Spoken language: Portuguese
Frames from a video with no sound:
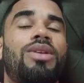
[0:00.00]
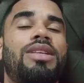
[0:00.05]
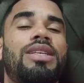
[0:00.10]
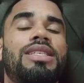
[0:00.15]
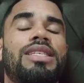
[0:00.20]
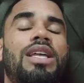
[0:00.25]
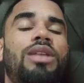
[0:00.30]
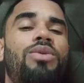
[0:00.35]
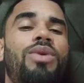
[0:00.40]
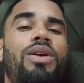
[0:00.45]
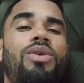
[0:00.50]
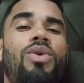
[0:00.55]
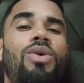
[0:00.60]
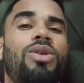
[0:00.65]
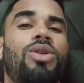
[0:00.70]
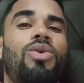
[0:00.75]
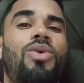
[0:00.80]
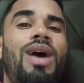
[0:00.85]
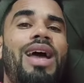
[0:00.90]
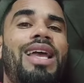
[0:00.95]
disse que não
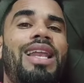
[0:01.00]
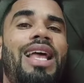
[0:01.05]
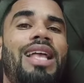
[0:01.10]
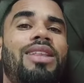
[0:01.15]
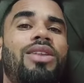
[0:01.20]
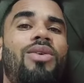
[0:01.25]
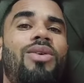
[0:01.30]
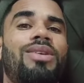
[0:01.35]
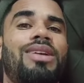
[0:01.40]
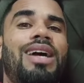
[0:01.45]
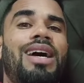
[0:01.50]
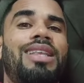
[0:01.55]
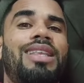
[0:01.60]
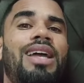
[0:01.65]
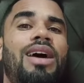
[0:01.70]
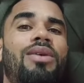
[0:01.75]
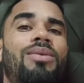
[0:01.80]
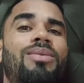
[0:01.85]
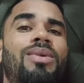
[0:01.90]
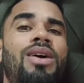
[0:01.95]
encontrou a eletrônica,
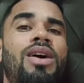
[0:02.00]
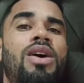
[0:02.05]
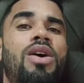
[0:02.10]
não.